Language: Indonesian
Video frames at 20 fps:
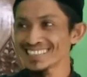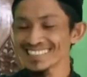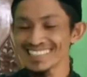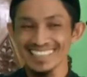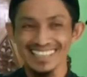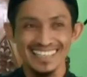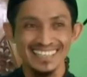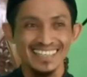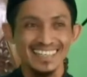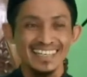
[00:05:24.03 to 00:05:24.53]
jos
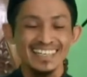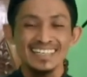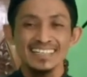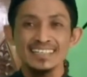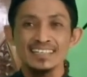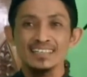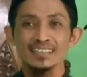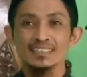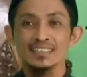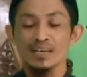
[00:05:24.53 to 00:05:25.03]
tenan.
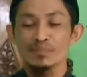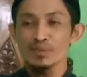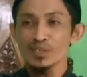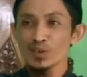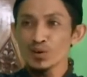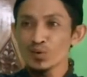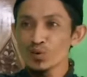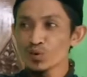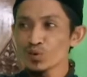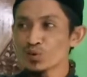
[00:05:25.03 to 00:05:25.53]
Tapi
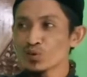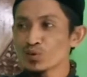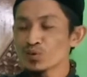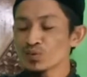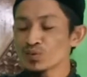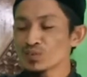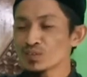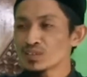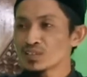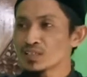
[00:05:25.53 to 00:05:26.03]
yang
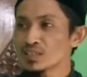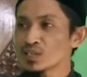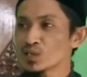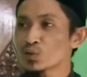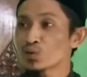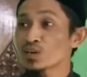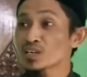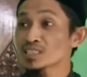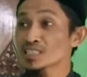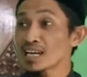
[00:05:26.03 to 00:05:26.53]
ngono,
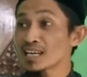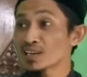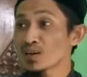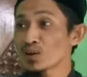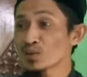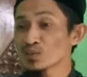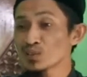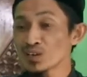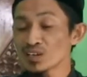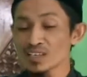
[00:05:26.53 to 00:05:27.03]
iku kersane
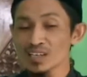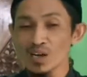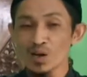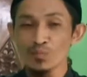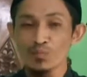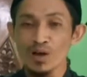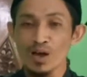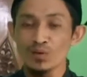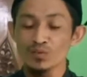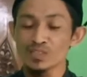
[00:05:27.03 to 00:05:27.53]
Allah
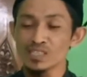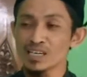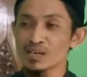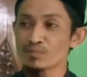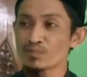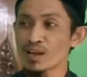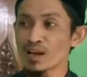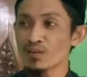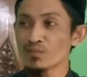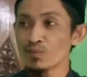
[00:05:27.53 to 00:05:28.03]
kenapa aku
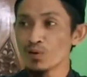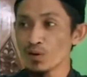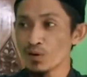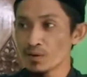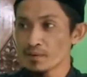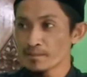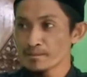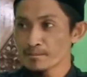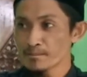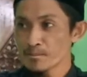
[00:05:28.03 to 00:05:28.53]
dikeplak
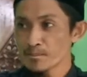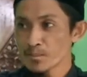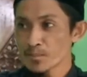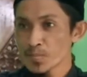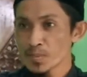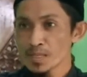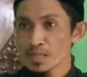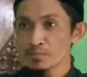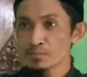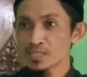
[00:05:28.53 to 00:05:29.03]
wong?
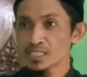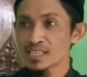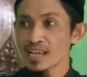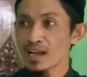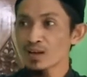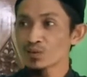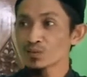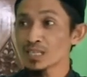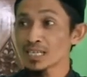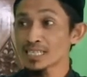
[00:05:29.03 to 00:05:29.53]
Mesti
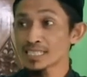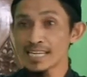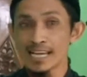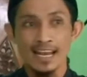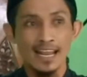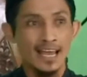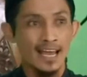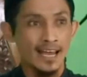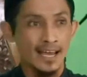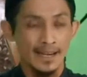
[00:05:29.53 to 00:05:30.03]
aku
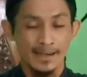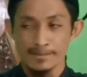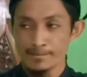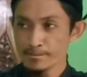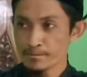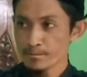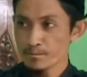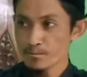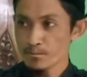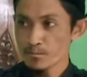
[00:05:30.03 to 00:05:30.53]
dikesalahan.
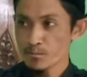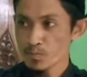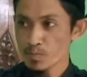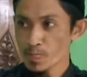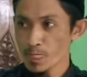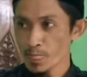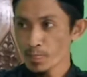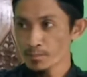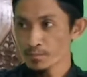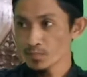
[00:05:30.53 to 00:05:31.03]

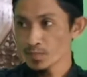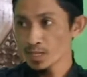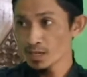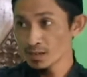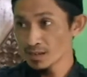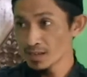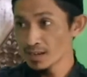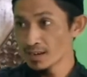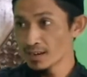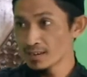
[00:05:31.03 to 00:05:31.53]
kesalahan.
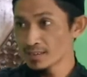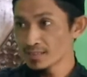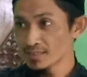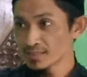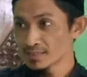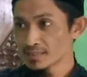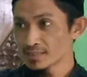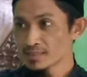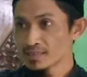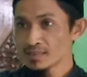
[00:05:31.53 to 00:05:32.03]
Ngono ya
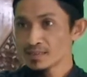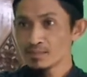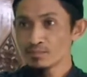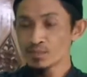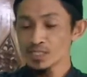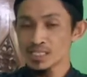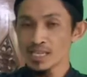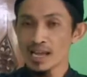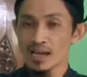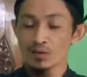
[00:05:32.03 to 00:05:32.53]

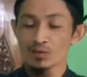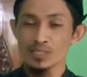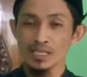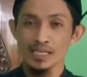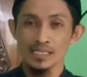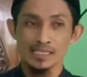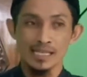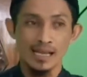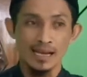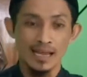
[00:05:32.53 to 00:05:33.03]
mesti aku
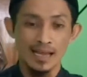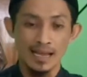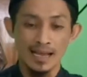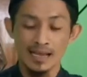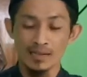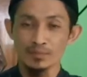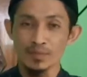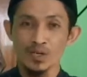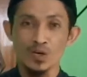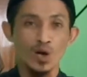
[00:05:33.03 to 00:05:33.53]
ndek
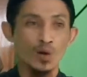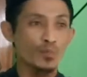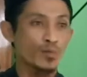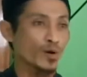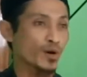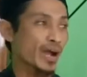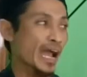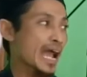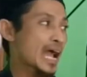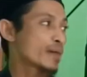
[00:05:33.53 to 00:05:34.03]
kesalahan mega
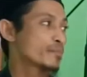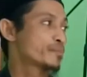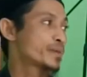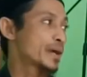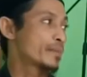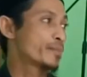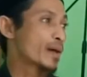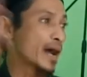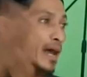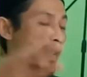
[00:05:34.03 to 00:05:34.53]
apa
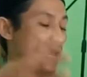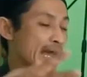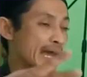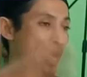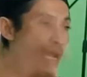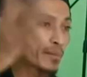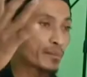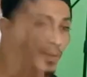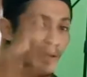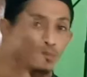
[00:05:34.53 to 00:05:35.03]
kabeh
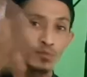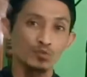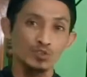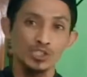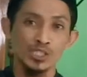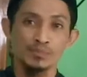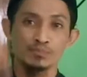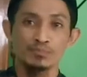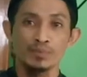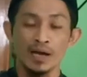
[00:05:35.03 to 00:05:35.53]
bala kabeh
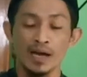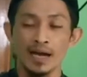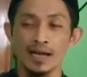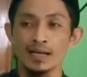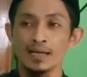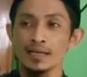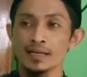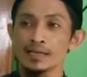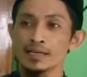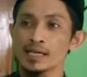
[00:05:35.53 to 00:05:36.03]

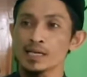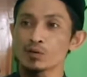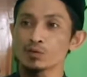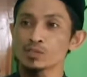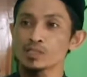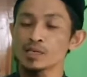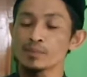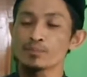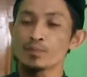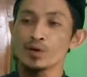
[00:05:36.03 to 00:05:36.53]
musibah
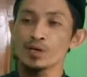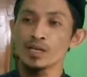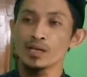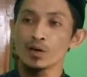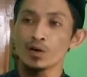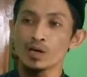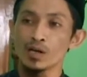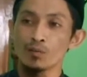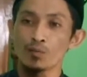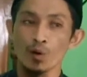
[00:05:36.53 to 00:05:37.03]
iku tiba
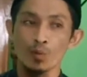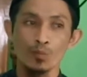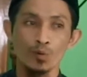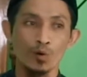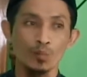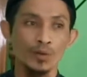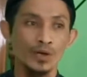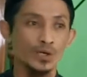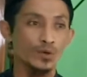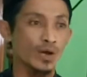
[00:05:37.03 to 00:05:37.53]
ning gone wong
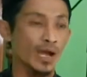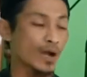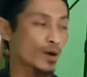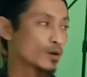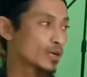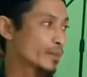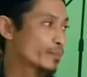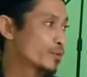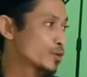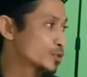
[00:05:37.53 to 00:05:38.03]
mukmin
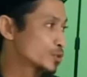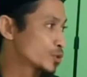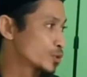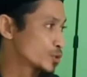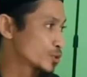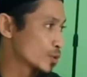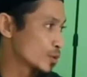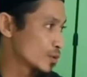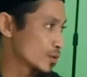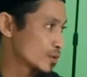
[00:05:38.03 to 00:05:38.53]
kanggo nebus
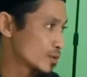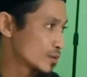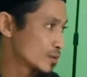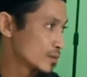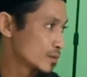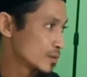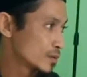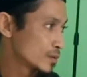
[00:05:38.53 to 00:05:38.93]
dosa